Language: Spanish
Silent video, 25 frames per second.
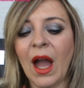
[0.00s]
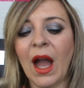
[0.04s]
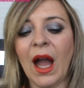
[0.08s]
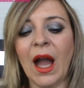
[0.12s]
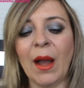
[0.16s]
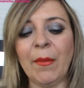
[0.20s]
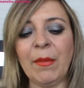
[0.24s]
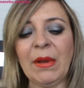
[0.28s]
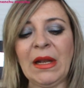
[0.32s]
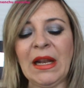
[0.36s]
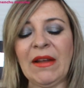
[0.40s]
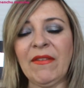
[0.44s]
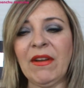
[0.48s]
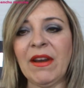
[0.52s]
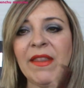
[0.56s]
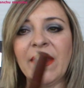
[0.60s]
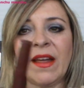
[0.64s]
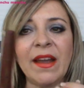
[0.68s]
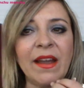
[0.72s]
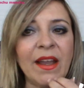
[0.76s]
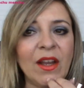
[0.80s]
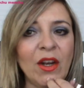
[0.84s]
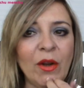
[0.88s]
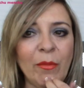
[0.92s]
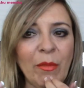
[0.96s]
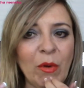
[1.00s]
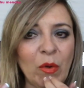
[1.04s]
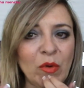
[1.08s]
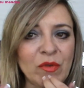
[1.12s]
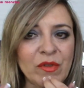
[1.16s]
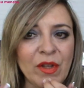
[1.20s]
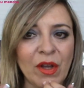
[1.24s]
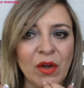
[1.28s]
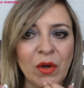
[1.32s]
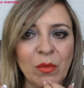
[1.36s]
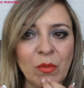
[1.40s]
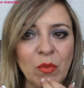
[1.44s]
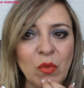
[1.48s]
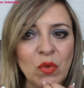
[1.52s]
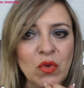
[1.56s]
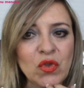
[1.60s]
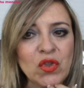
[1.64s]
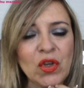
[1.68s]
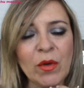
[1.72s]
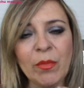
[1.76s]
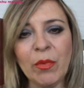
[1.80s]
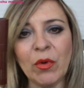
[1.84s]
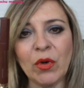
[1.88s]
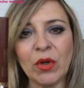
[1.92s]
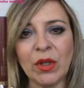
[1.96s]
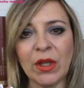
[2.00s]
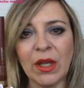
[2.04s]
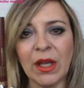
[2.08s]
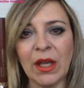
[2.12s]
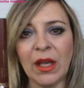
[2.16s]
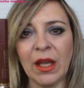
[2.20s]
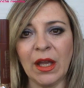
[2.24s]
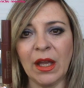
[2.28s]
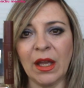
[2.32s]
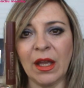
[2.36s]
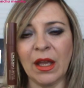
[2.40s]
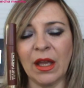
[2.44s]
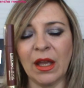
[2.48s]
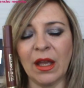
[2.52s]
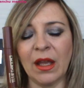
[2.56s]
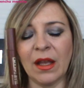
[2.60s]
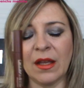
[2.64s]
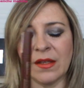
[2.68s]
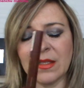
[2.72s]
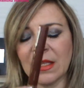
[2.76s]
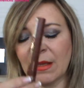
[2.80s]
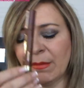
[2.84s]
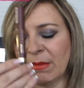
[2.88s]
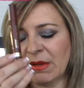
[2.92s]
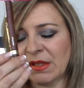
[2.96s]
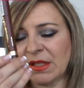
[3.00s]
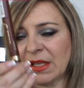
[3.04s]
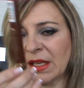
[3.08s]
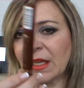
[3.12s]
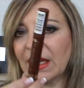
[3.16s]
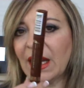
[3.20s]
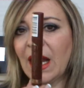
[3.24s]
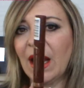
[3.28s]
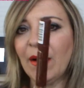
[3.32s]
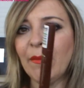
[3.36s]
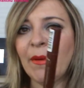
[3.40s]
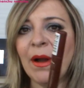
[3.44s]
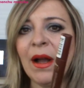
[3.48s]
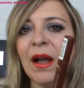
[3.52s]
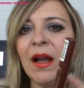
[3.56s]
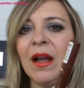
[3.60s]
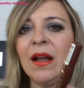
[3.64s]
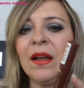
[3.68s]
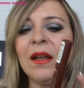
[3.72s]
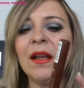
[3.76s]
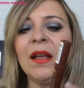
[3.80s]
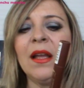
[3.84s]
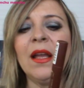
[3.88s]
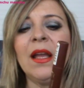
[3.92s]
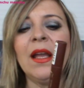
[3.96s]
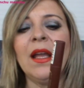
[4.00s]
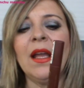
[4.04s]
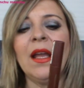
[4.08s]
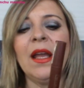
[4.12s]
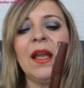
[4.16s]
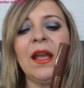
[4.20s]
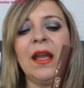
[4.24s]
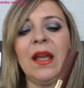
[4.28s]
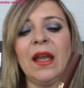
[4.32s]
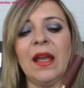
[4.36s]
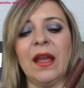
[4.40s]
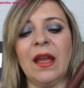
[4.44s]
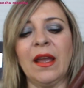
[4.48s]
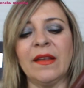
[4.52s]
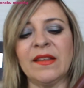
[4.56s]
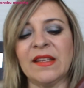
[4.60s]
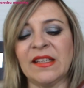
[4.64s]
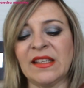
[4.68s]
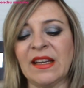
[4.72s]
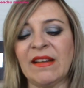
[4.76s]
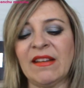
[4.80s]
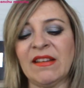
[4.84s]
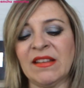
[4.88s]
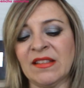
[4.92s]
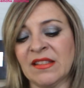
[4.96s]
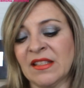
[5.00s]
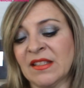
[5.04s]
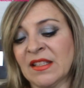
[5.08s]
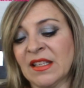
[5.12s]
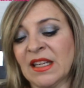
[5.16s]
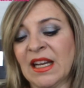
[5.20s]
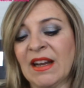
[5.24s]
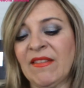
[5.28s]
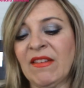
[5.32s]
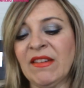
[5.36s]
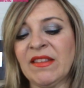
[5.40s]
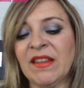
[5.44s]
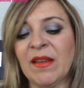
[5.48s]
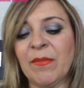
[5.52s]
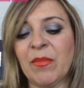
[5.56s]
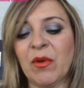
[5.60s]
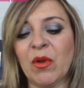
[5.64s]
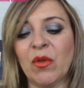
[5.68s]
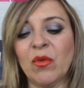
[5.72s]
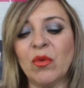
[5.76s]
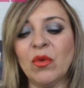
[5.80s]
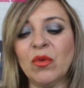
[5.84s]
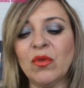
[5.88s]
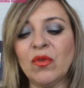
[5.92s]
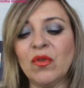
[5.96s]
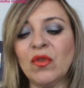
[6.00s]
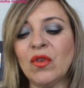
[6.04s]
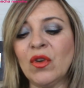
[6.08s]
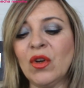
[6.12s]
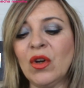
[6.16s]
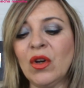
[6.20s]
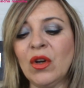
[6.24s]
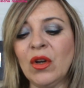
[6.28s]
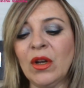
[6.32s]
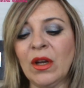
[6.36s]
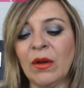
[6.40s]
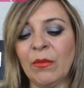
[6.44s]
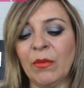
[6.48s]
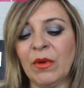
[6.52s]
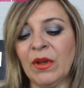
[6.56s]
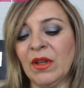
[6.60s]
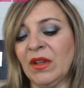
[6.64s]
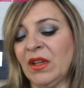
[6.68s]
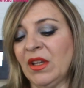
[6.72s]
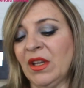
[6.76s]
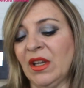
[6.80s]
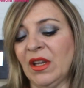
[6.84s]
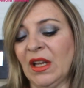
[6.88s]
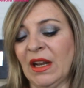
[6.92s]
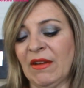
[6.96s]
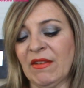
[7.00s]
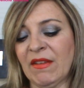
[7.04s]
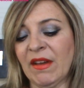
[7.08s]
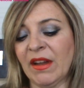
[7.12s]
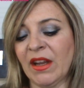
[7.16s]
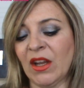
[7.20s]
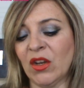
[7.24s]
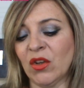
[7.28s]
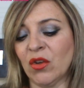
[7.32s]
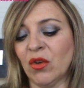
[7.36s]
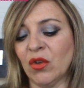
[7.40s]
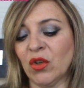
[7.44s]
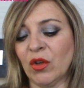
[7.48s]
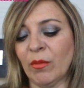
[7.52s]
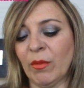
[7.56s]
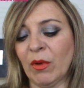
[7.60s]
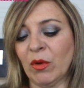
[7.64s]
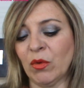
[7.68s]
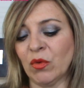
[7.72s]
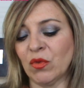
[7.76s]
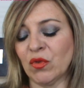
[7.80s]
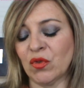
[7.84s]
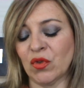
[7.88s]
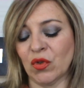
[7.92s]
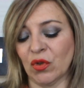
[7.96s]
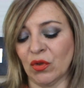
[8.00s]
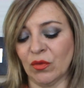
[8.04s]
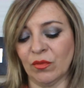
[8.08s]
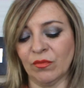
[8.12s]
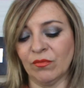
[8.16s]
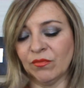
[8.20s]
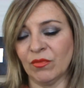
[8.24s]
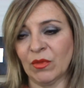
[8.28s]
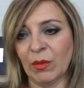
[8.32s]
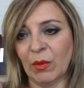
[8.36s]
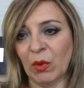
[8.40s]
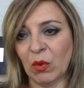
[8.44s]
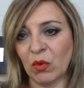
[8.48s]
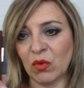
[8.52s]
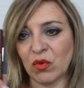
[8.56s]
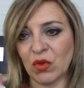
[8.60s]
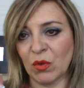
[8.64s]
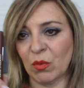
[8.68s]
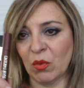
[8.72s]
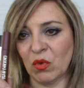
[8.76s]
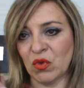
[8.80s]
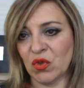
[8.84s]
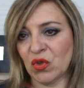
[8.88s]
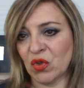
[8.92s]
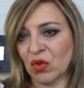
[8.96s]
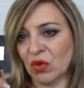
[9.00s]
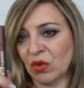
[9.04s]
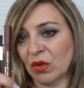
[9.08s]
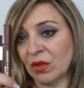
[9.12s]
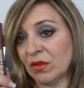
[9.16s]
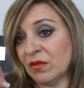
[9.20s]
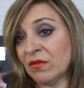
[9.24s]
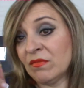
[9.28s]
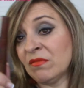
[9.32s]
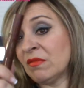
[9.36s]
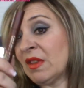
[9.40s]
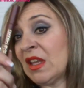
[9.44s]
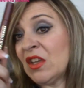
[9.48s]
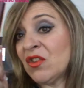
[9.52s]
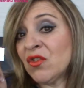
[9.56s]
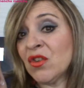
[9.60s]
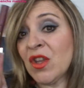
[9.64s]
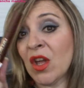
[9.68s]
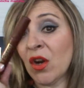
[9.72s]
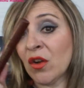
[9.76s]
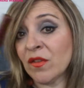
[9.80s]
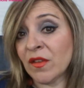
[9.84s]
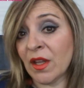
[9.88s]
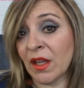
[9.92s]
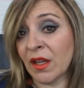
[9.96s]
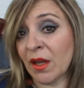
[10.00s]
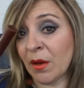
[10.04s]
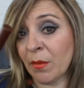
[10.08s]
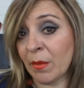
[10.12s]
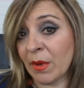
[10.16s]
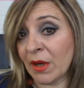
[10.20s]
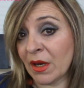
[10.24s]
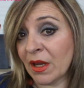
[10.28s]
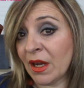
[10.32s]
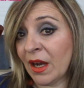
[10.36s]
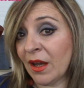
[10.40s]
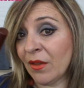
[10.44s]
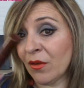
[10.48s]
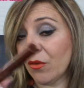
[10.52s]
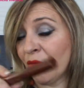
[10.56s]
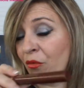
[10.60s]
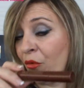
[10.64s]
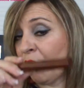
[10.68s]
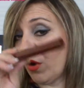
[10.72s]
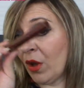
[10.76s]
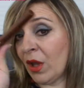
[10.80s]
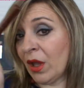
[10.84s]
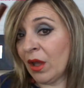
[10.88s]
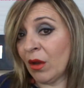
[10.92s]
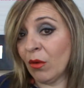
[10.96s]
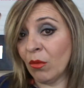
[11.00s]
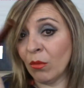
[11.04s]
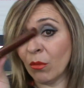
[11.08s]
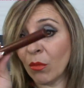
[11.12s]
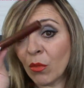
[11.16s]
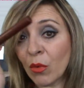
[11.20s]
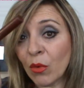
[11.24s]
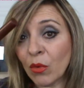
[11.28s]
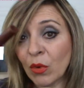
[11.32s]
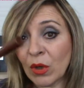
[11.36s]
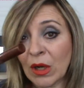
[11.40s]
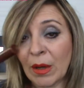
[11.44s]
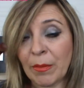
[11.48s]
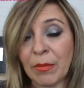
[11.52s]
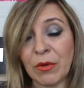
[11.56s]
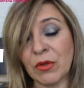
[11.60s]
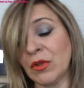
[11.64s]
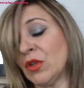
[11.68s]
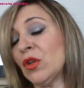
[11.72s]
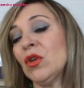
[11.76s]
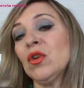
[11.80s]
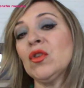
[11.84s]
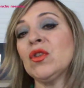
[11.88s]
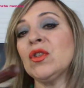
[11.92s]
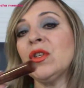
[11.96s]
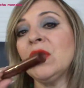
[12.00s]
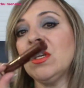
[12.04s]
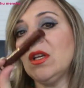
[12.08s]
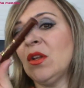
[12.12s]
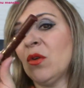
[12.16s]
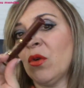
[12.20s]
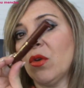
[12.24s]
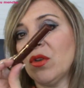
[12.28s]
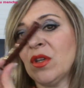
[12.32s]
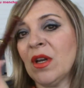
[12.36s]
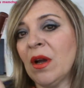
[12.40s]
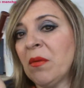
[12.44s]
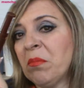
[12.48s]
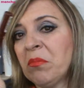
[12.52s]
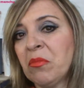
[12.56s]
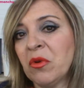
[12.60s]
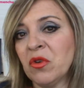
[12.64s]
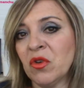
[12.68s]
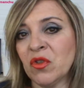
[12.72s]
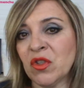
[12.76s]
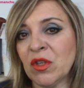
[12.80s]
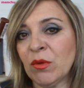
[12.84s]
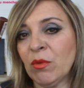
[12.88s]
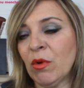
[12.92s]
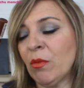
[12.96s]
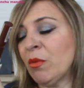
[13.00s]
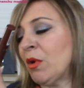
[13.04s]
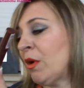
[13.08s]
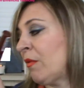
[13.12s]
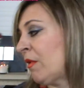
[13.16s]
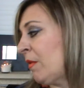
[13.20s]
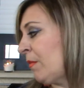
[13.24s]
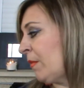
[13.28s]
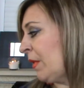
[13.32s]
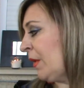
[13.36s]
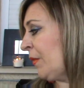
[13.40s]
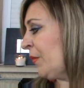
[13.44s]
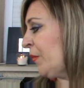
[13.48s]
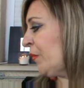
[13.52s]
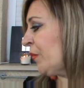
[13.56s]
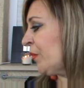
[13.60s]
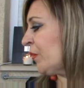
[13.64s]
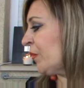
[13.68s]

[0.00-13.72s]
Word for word: A mí la verdad que no me gustaron mucho porque se me secaban, eh, se secaba este producto y la verdad que no, no me gustó, no me gustó mucho. De hecho ya no está en el mercado, fue un boom, una apoteosis y luego ya pues, no se volvió a ver más.